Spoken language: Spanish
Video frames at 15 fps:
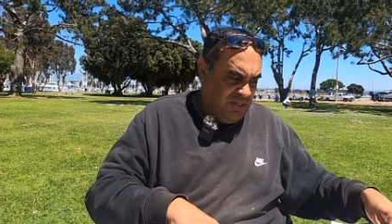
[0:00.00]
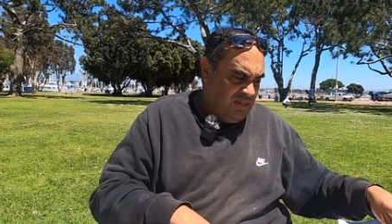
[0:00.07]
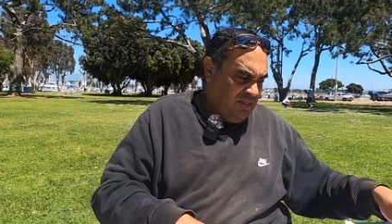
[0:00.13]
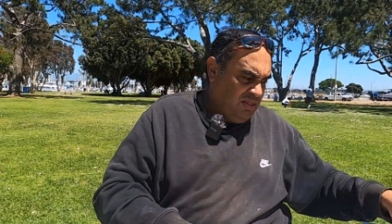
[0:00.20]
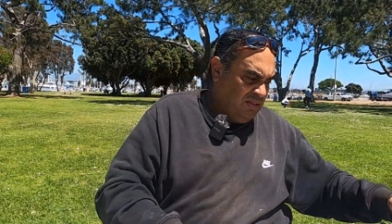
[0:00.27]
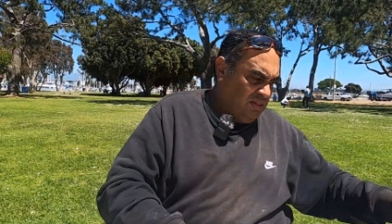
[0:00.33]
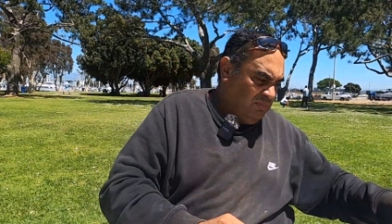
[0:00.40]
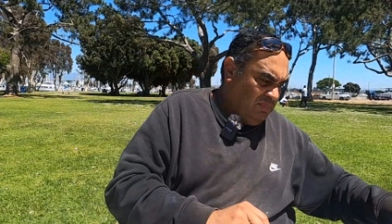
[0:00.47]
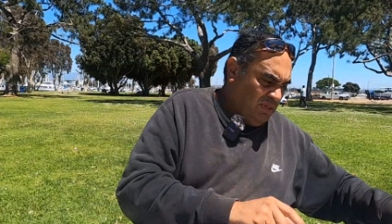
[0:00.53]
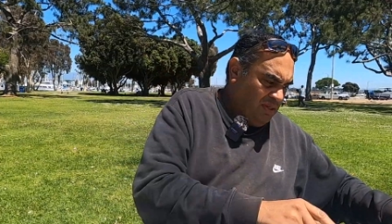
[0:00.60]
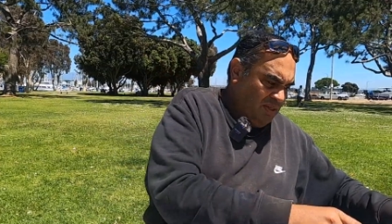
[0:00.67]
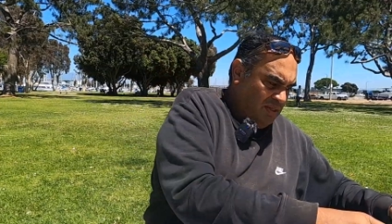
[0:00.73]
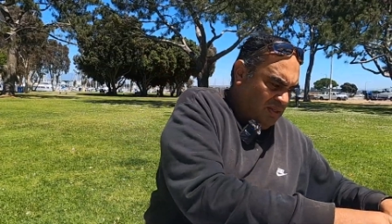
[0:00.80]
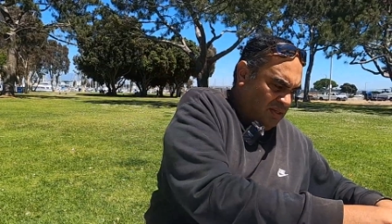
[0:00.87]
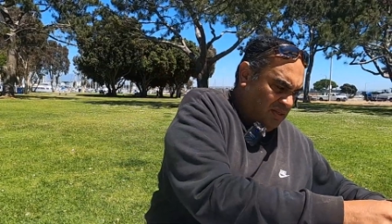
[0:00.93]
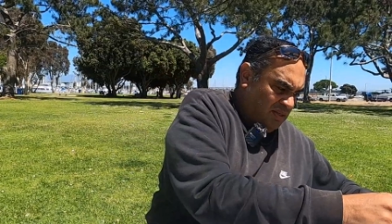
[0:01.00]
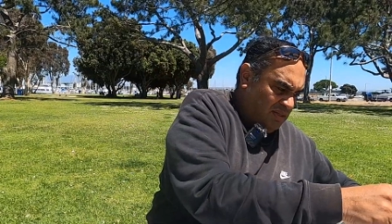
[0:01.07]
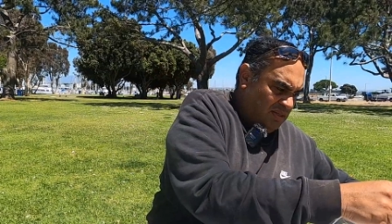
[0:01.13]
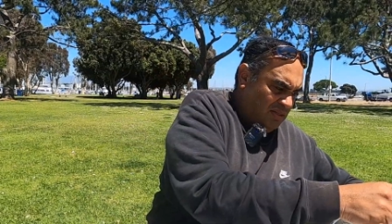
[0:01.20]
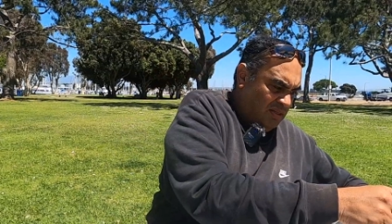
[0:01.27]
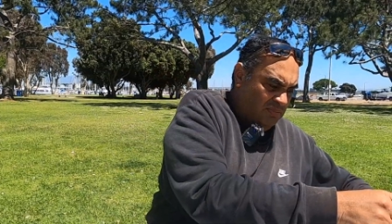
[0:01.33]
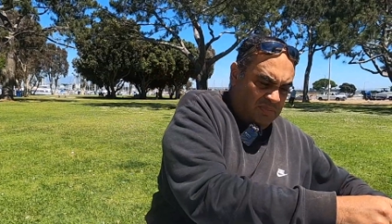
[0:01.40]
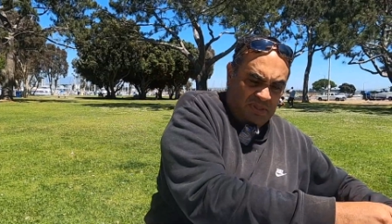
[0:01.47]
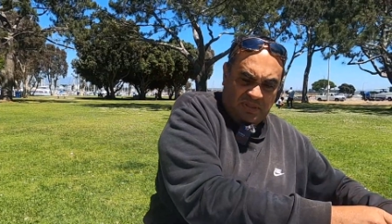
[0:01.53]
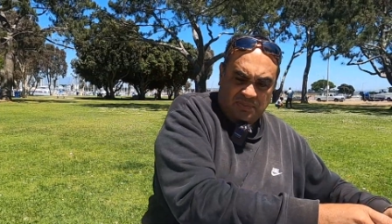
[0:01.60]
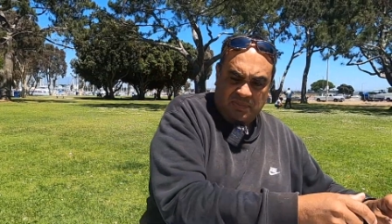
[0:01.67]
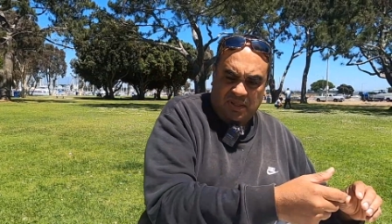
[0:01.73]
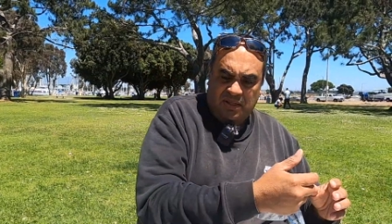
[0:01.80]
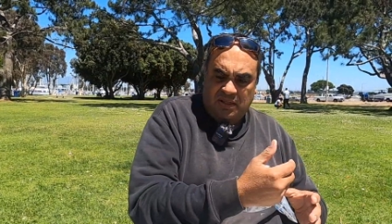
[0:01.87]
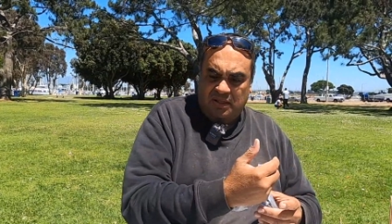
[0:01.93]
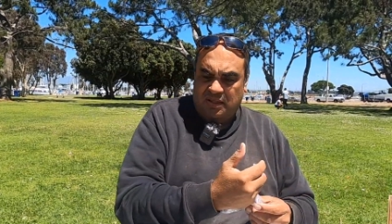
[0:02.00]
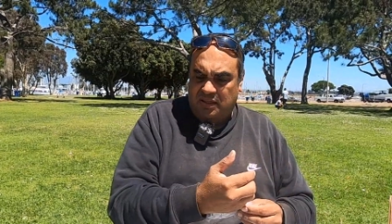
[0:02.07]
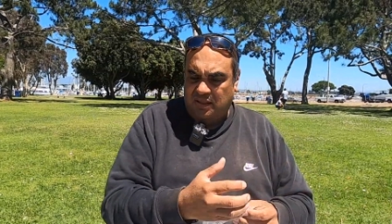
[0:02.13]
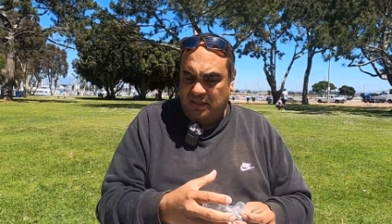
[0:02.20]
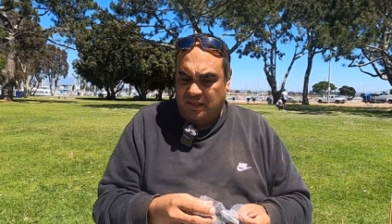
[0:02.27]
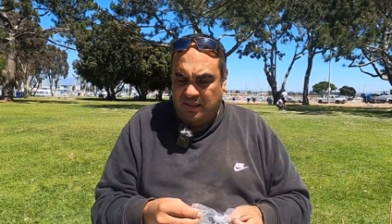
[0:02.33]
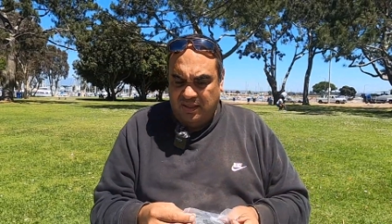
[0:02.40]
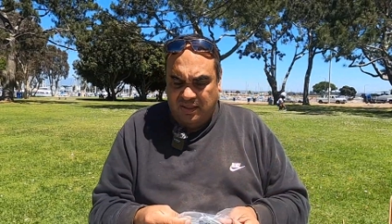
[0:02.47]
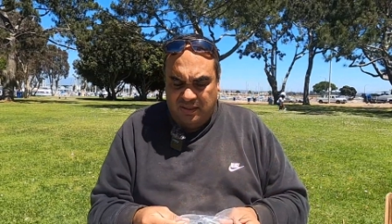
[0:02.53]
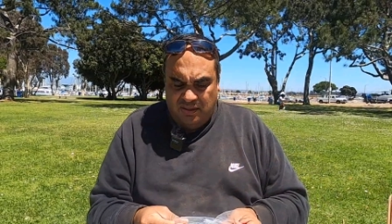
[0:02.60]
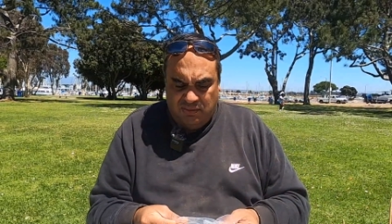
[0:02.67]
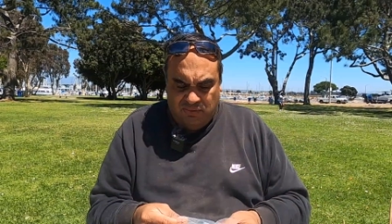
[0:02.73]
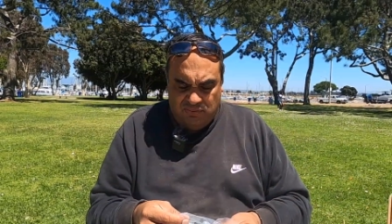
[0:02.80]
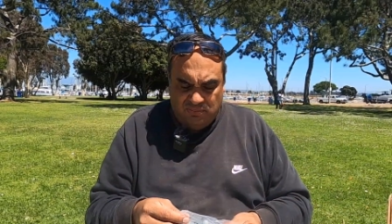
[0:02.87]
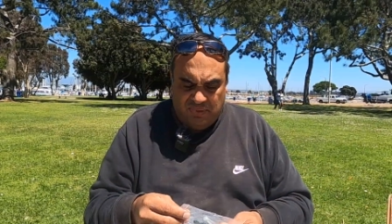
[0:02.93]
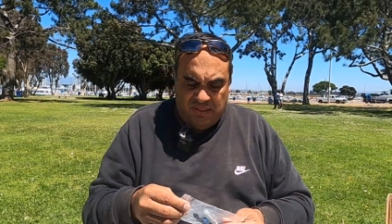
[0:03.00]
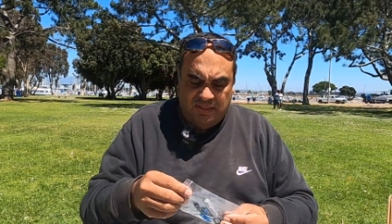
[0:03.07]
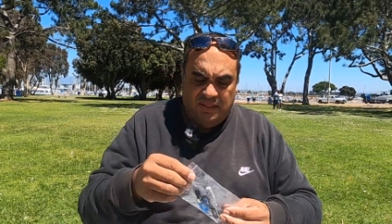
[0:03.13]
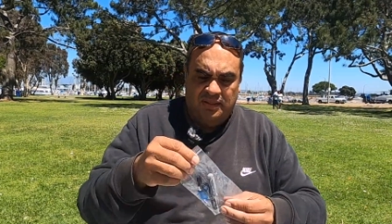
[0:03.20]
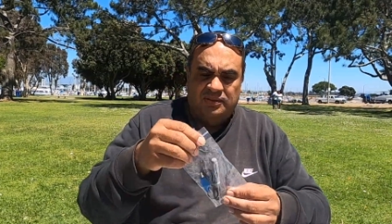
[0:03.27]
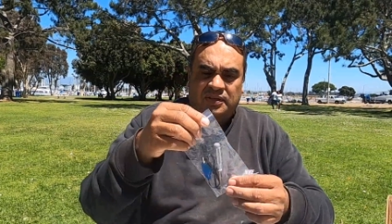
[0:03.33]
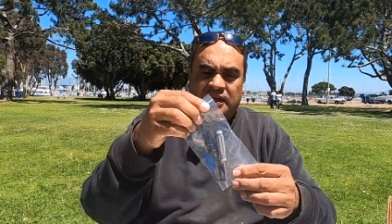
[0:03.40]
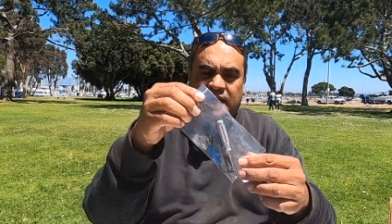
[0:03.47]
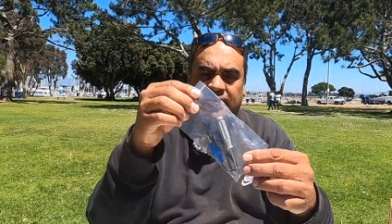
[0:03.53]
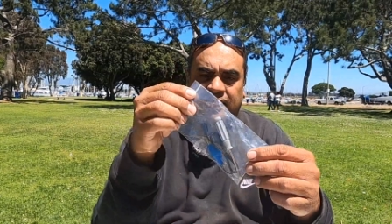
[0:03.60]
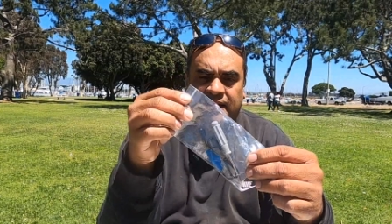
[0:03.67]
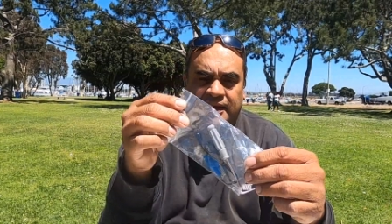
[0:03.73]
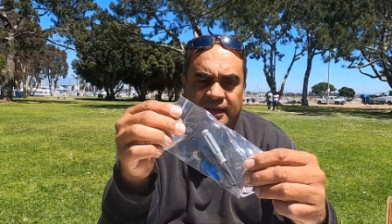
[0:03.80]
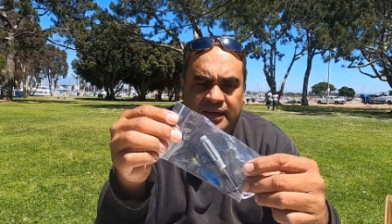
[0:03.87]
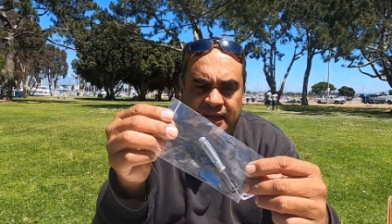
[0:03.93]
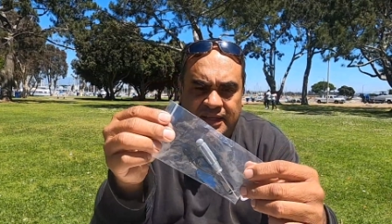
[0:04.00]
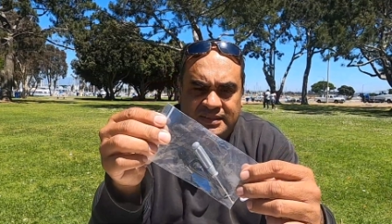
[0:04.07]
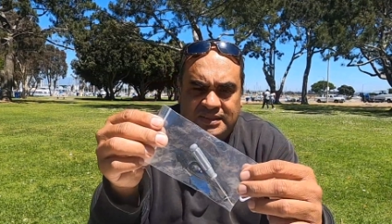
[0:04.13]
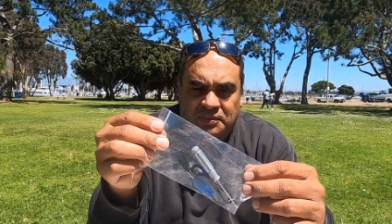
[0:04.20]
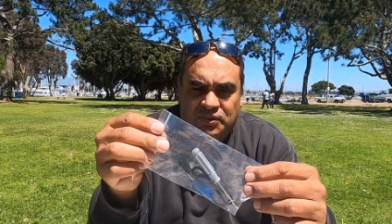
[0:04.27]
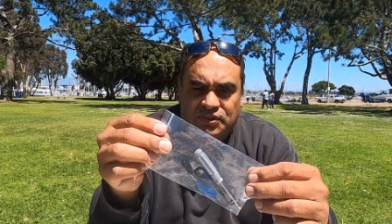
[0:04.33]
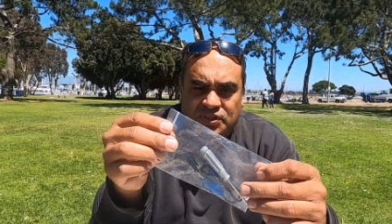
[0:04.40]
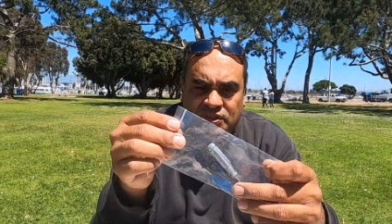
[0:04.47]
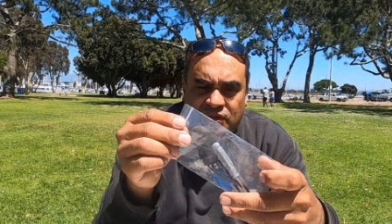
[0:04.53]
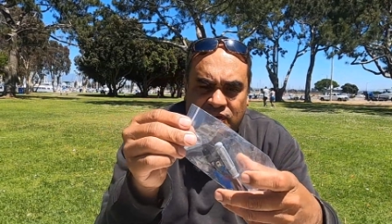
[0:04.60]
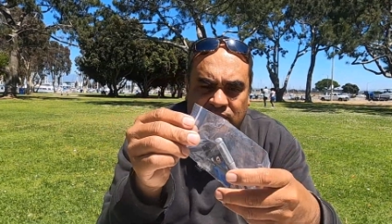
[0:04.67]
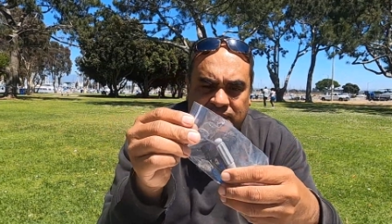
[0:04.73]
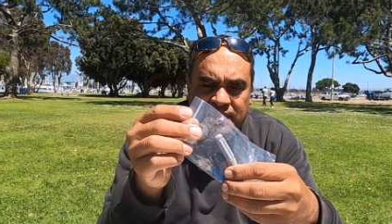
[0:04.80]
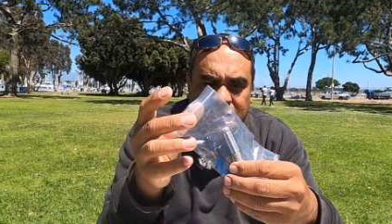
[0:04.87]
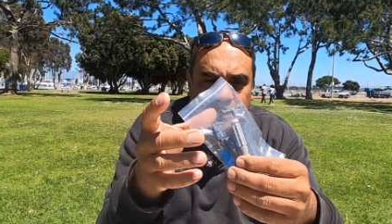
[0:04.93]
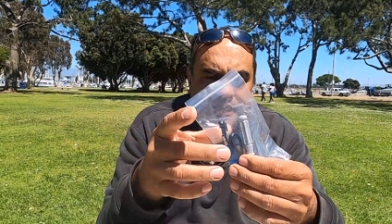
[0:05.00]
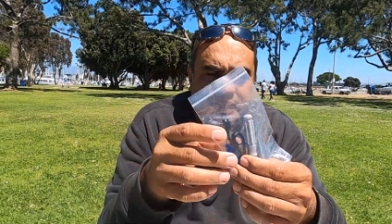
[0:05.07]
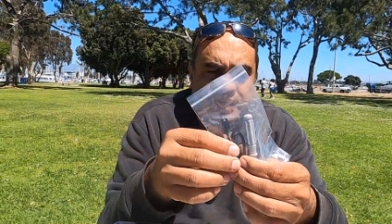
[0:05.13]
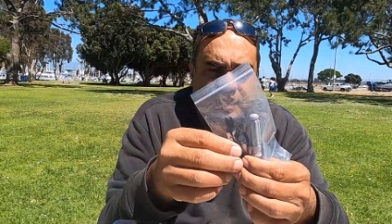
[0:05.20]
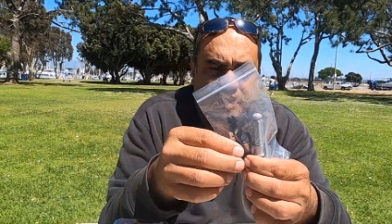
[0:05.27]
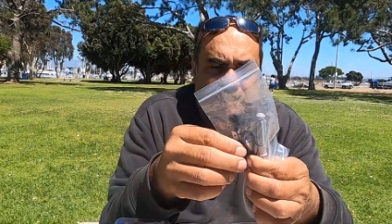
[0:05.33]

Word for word: y también en la misma caja nos mandan esta bolsita donde viene el